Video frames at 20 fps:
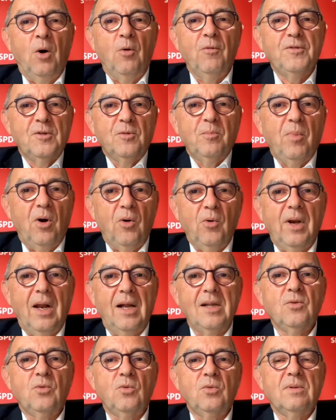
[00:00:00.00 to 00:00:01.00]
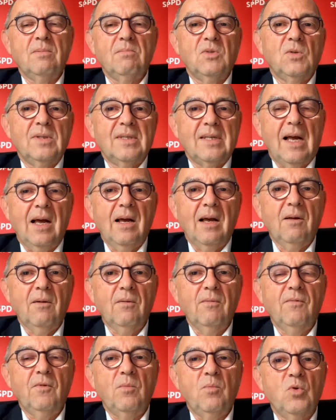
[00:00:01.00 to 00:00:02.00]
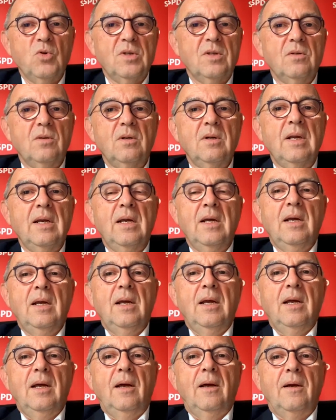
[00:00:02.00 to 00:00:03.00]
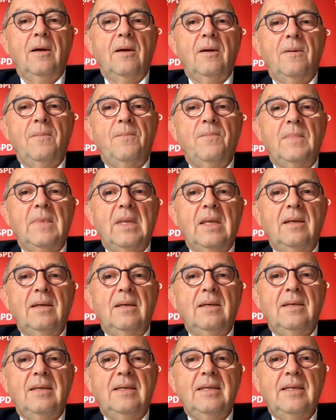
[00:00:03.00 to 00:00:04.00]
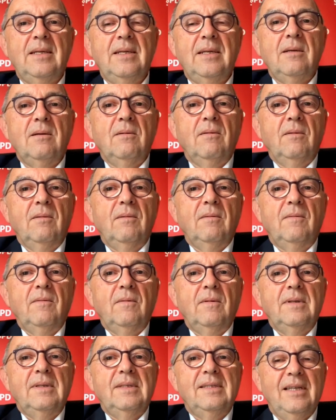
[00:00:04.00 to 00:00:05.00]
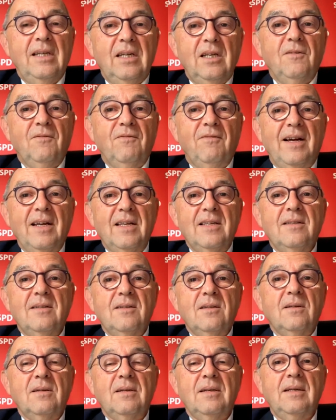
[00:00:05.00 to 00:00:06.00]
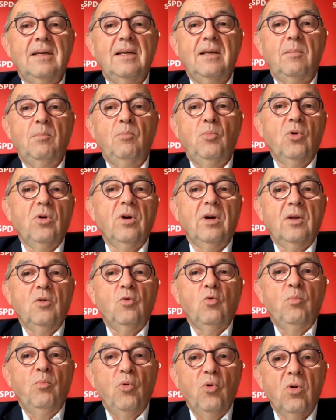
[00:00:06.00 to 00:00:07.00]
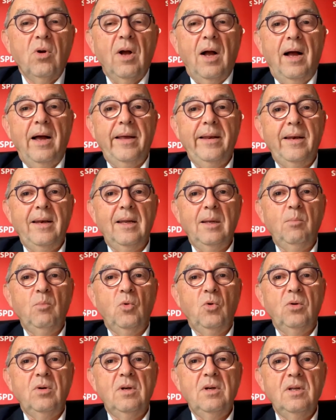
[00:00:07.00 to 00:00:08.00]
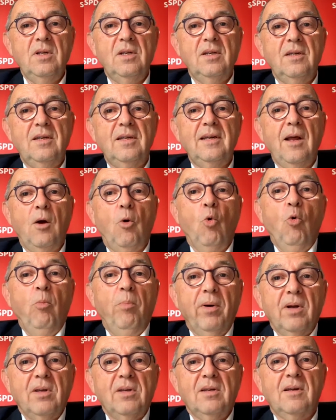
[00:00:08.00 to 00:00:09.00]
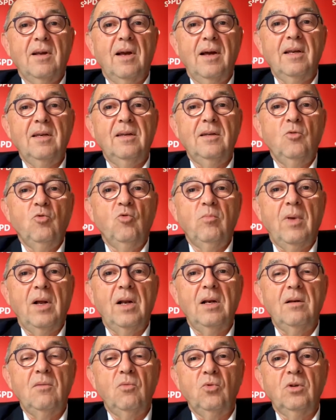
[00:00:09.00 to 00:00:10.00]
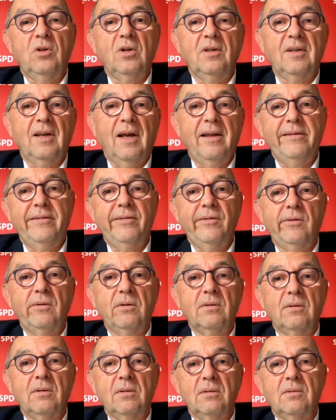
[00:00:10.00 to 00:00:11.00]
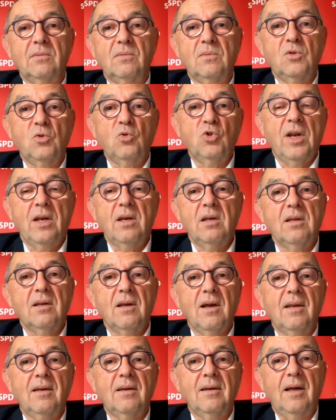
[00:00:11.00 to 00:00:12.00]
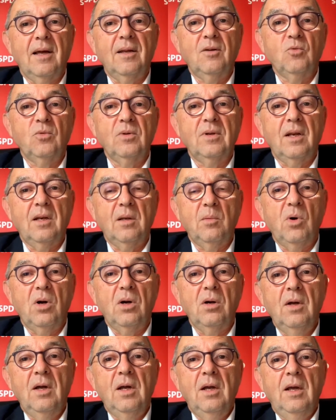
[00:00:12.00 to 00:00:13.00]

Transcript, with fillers: aufzubauen. Also zu sagen, wir müssen ähm, die Sichtweise der Bürgerinnen und Bürger einnehmen und nicht die der Obrigkeit, die nun mal unterteilte äh, Zuständigkeiten hat und dann immer